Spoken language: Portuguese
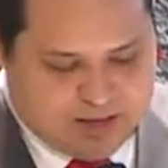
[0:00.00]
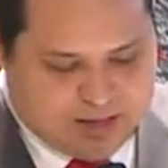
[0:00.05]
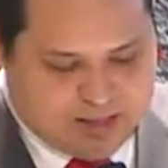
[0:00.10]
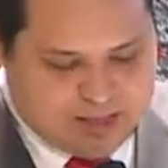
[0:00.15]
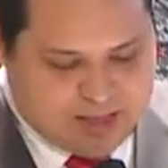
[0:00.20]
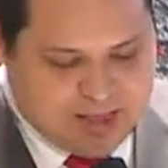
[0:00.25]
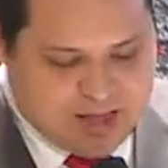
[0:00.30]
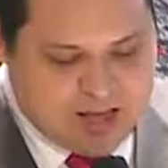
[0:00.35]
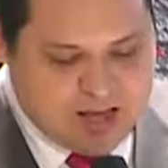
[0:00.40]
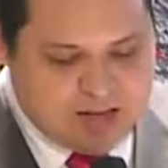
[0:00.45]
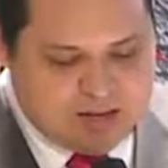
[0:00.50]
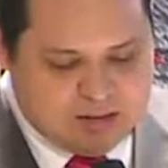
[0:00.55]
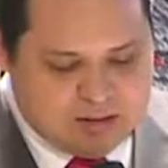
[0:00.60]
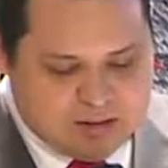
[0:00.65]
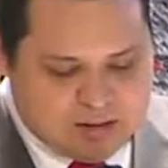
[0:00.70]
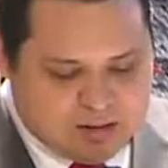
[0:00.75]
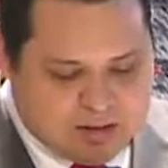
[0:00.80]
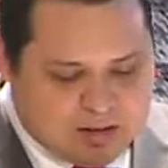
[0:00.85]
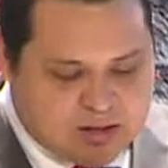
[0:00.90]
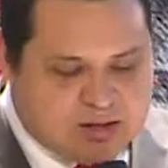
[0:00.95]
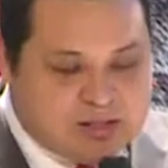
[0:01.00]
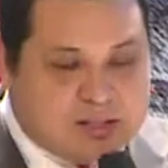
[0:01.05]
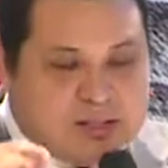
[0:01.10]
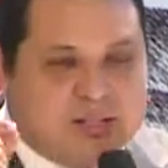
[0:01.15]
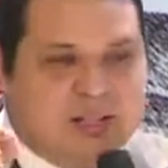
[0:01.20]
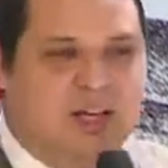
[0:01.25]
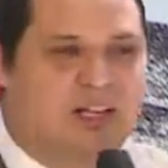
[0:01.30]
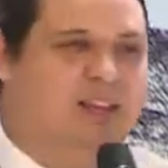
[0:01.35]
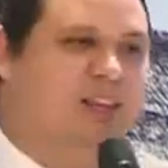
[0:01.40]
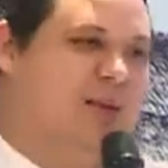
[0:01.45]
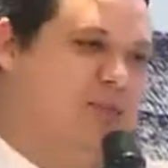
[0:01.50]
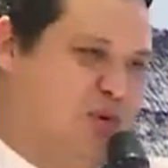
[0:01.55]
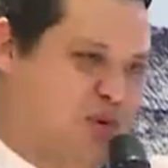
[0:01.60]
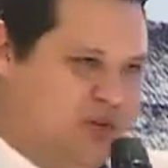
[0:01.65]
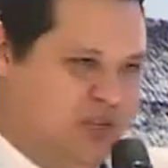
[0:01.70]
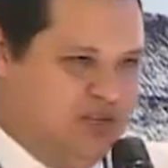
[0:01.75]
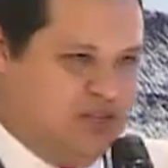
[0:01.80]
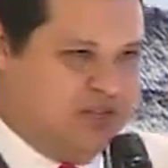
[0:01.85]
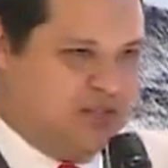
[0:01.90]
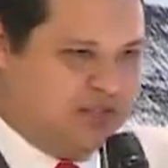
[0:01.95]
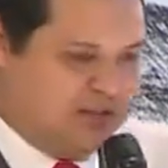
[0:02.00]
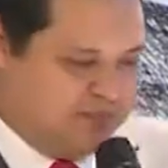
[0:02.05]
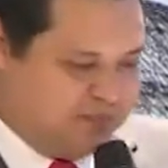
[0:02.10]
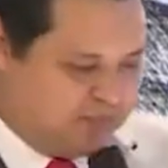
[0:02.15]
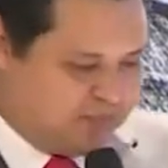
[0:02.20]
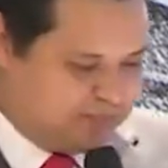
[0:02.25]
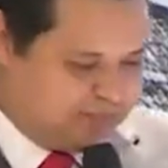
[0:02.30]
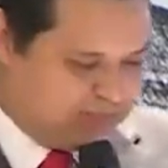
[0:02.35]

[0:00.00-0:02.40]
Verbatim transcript: nem se atemorize.